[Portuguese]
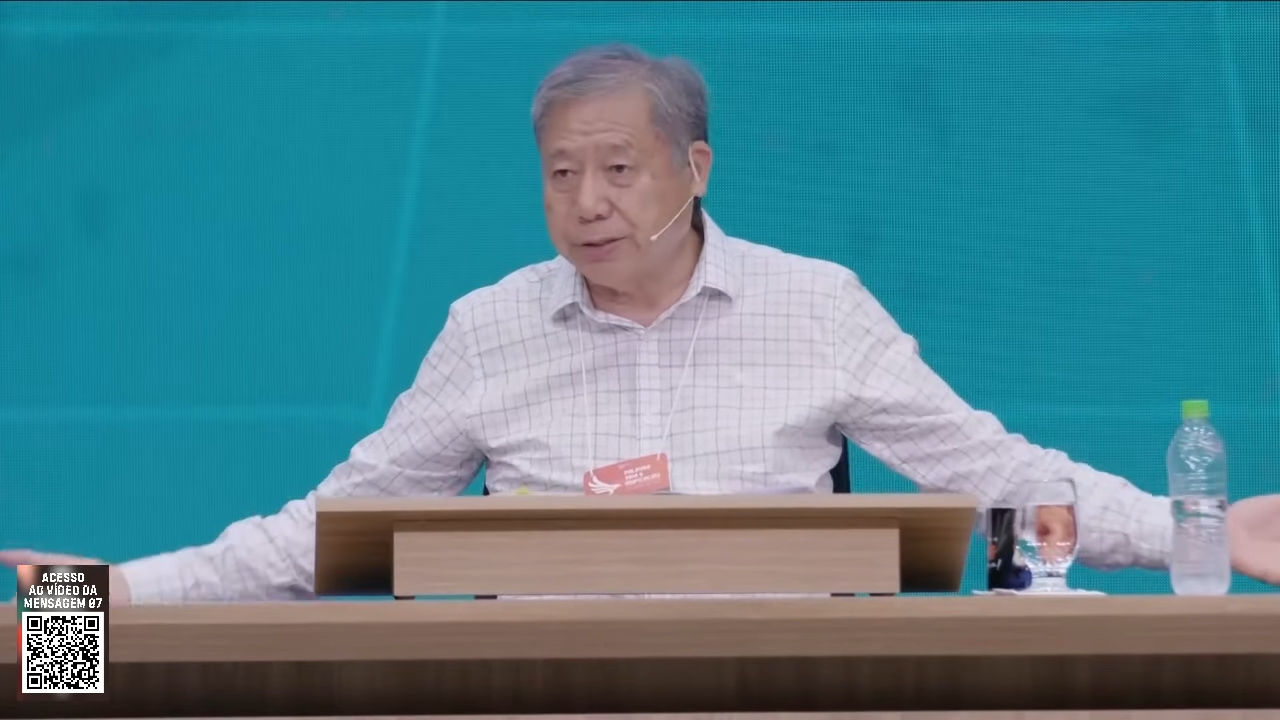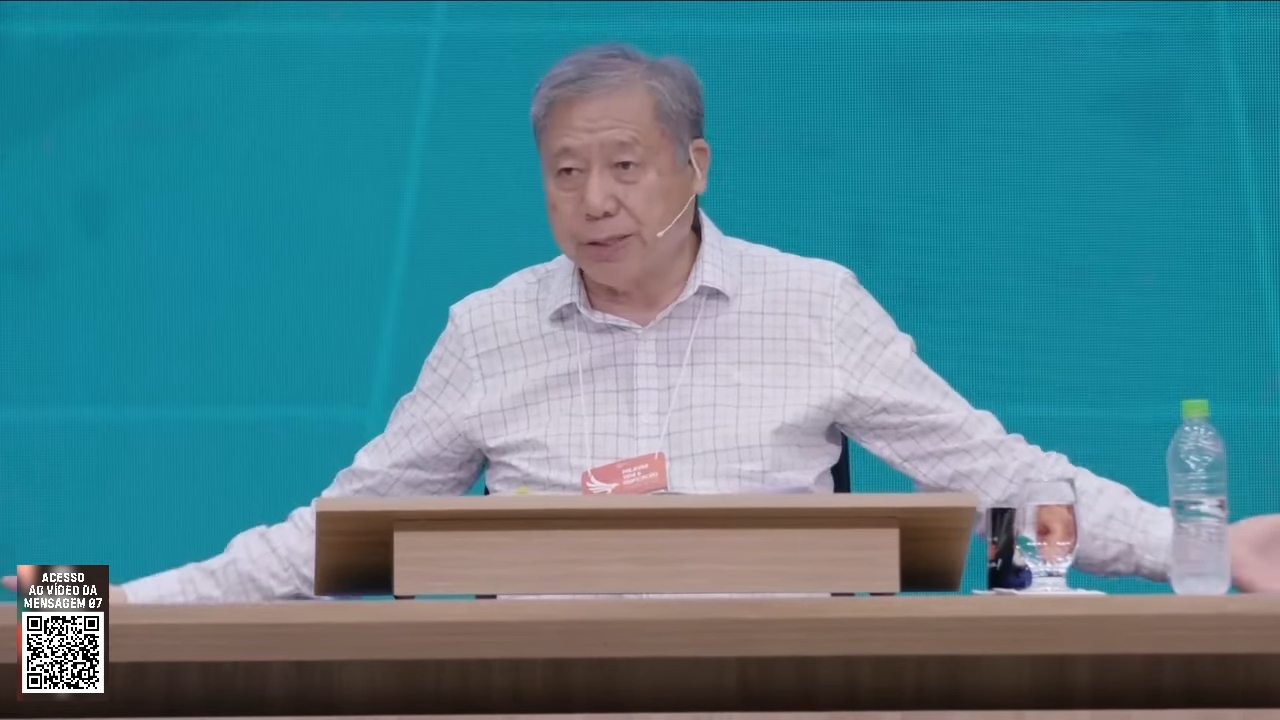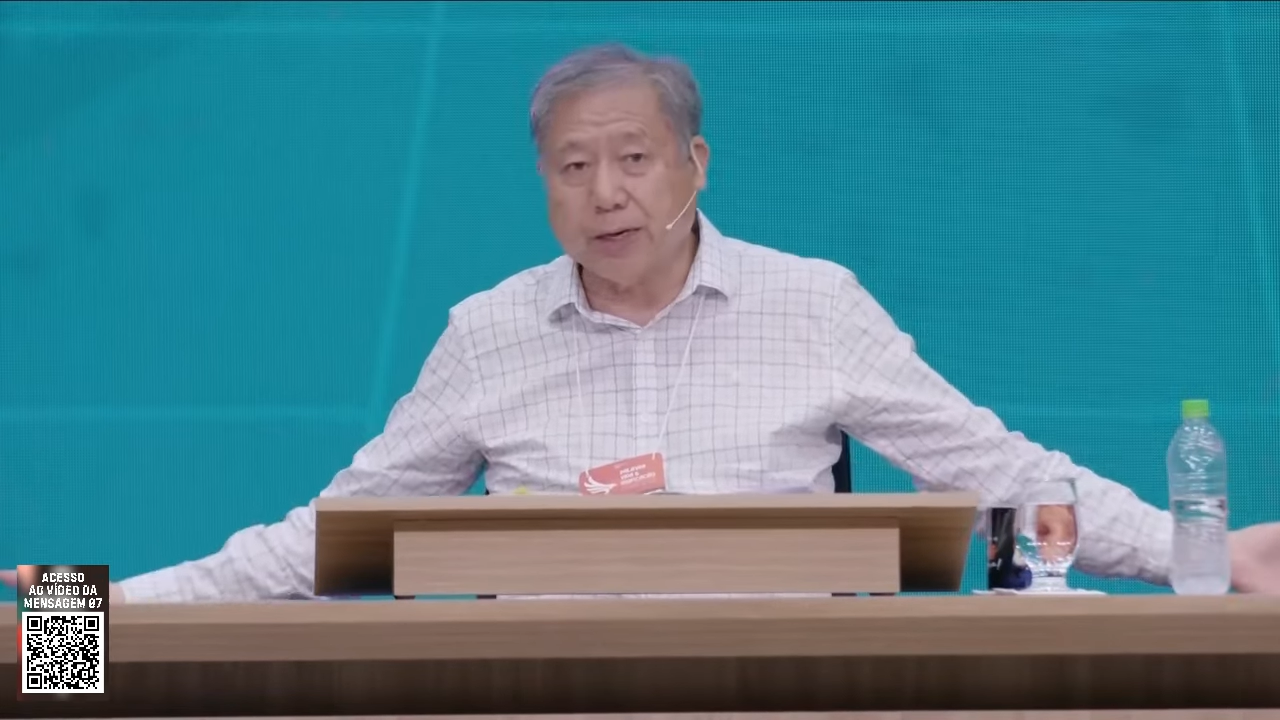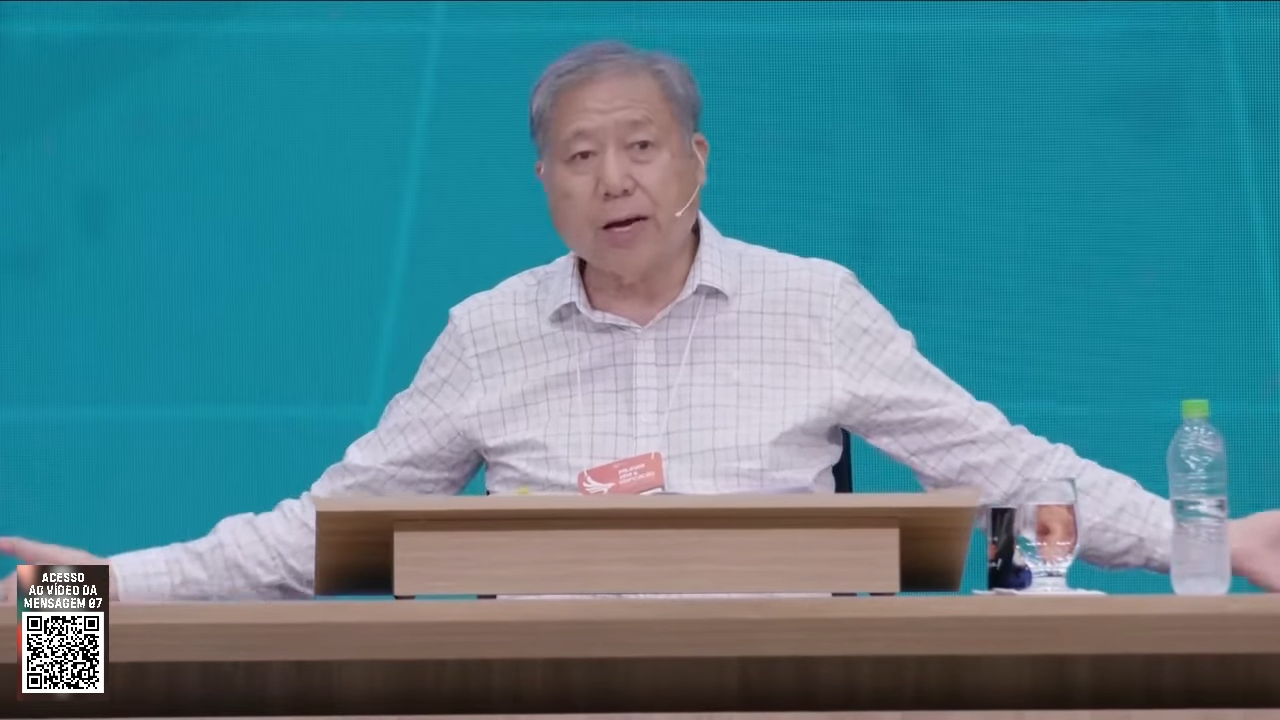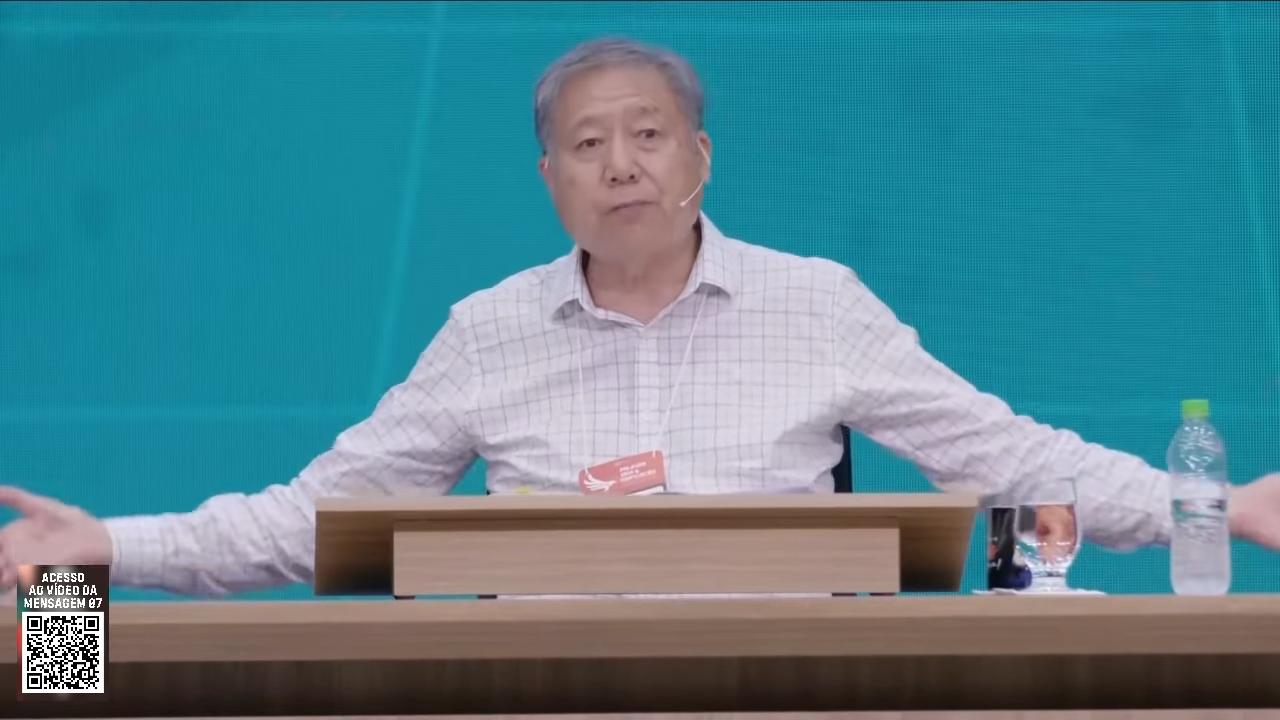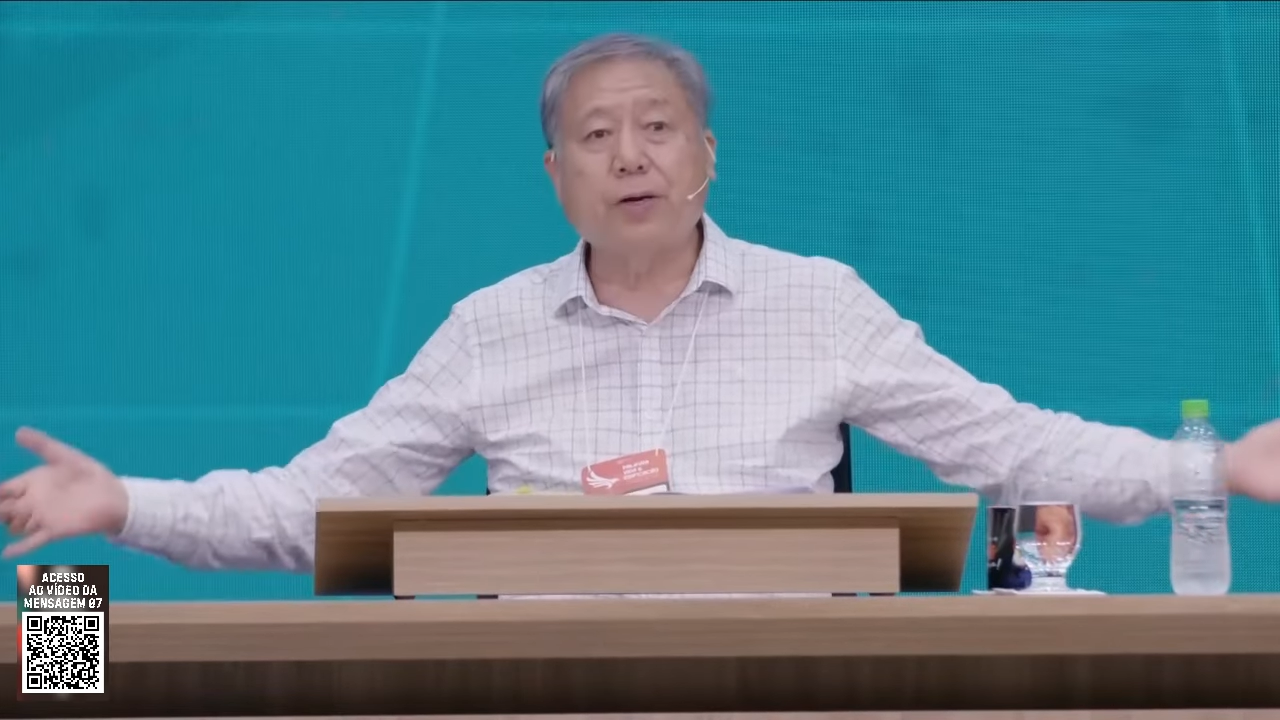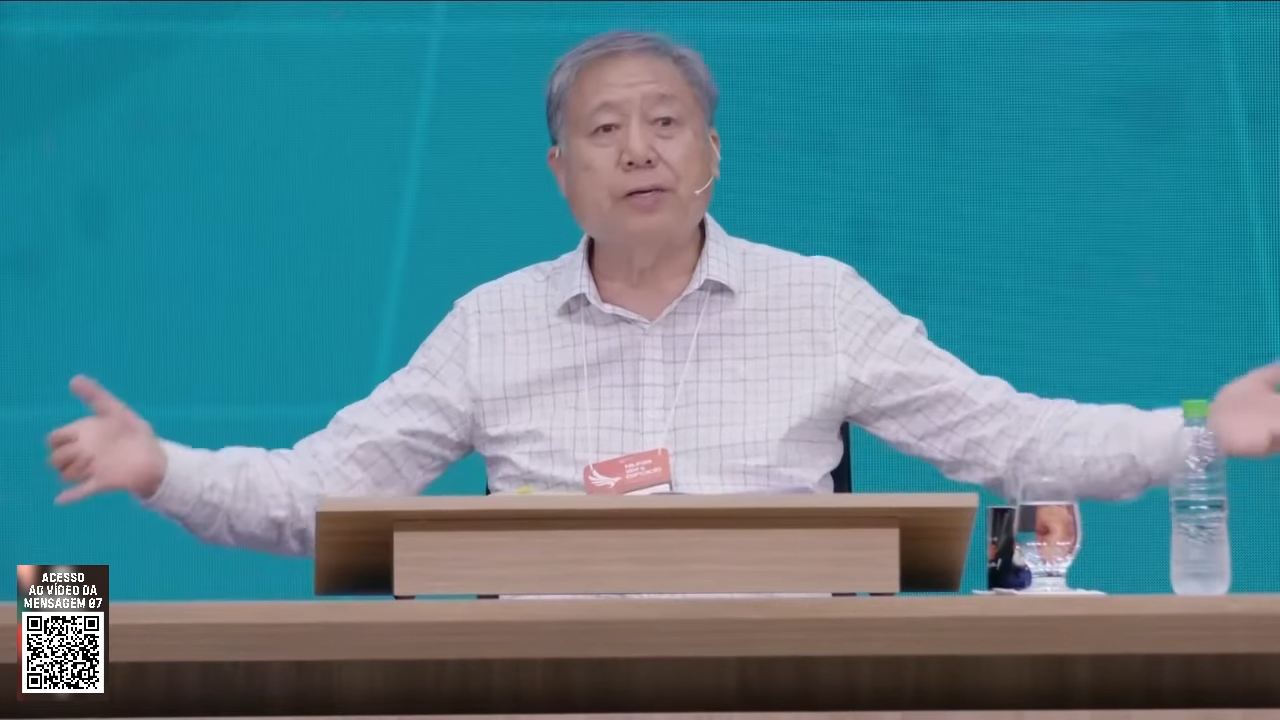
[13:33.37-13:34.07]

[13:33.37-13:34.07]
cercava